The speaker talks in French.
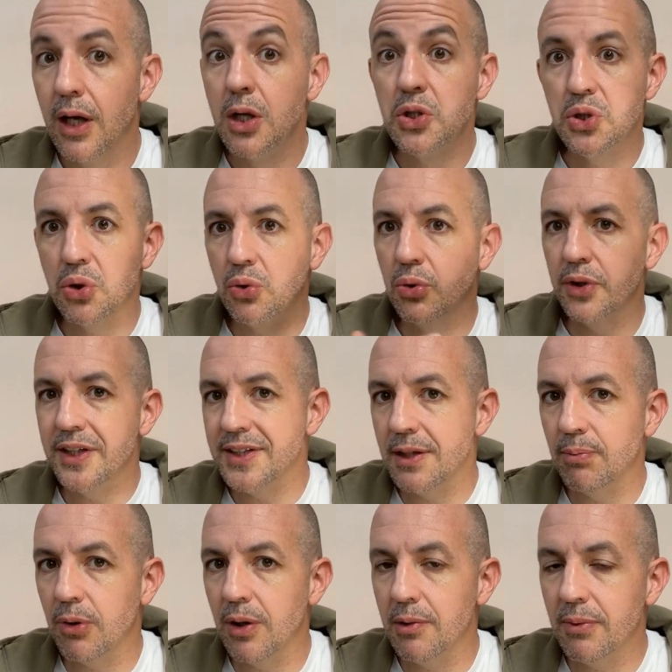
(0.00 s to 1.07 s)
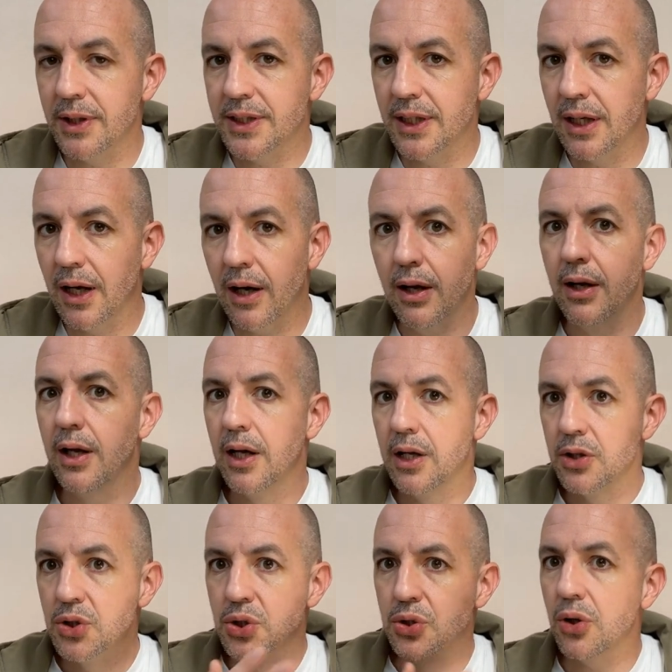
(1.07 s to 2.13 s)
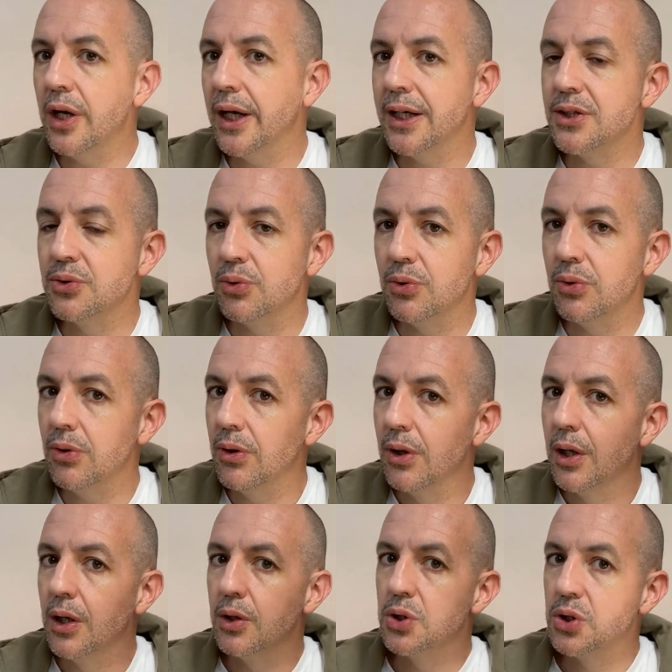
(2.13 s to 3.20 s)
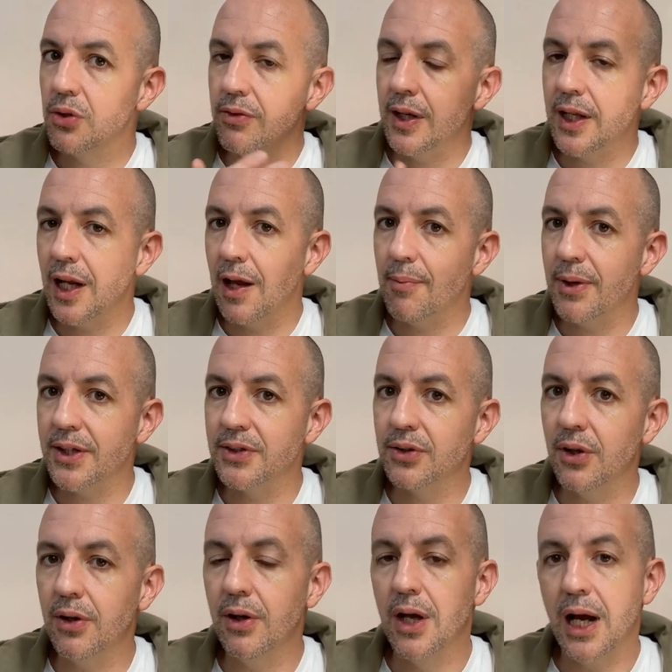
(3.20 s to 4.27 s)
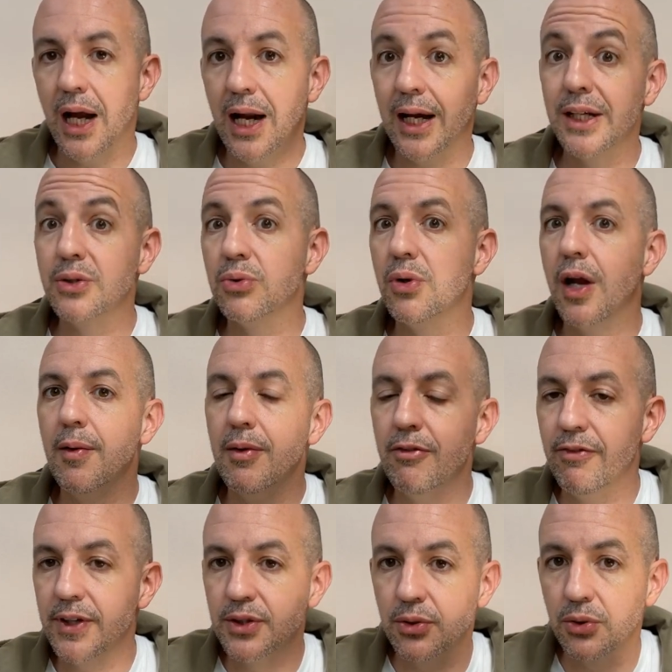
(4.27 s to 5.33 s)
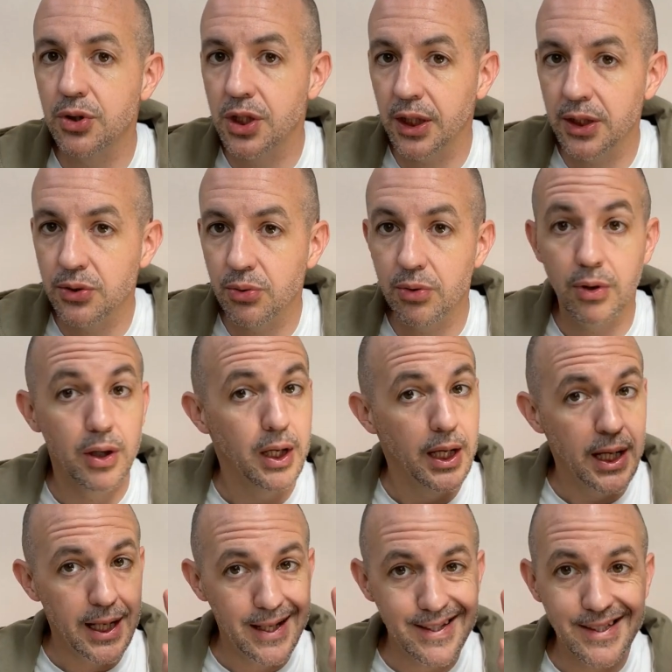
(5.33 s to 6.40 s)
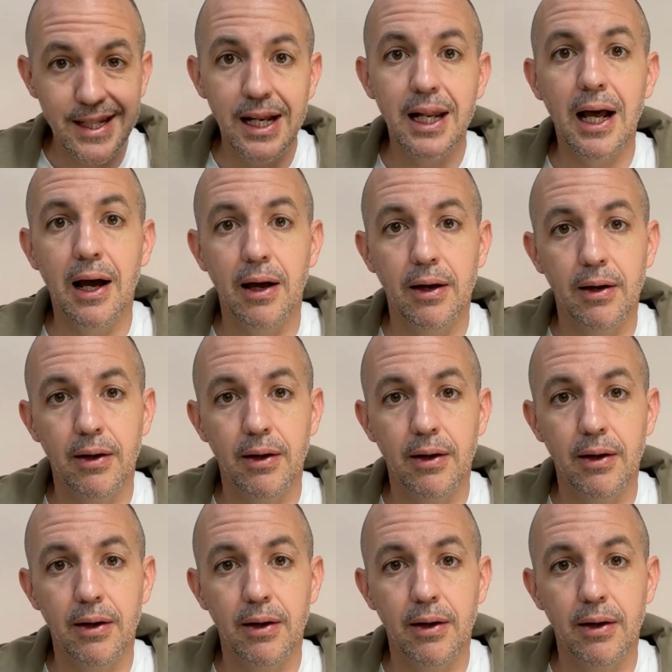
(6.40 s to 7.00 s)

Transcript: je connais cette problématique-là, je l'ai résolue, je vais aider la personne de la même façon que j'ai résolu. Et c'est là